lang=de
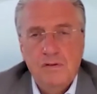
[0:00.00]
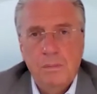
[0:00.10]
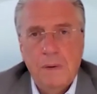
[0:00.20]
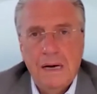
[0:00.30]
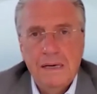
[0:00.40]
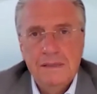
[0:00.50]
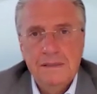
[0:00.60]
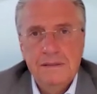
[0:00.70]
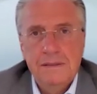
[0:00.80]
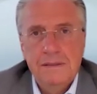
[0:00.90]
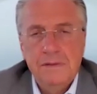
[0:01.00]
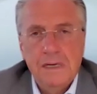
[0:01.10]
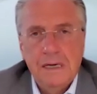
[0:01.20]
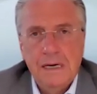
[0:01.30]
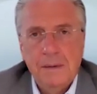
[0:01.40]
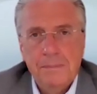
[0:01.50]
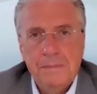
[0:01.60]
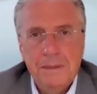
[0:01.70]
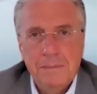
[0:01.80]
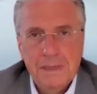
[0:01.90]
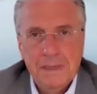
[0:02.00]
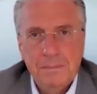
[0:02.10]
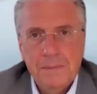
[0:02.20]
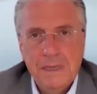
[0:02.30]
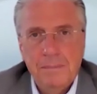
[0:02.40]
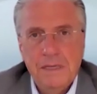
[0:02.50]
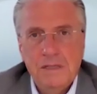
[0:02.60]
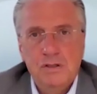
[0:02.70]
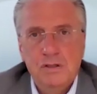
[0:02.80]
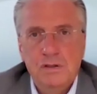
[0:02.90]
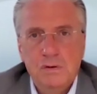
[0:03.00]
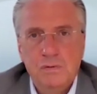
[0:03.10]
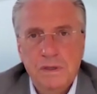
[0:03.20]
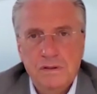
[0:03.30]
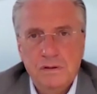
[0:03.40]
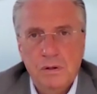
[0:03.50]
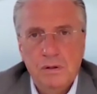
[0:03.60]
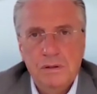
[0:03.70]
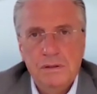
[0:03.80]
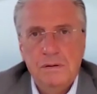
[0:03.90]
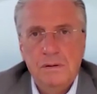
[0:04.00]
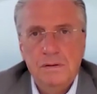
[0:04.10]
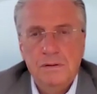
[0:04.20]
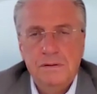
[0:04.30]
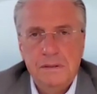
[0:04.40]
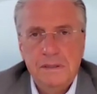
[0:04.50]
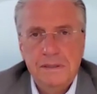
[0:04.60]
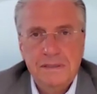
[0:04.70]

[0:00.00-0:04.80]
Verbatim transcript: Zum einen, wir haben immer mehr Menschen zu versorgen und äh,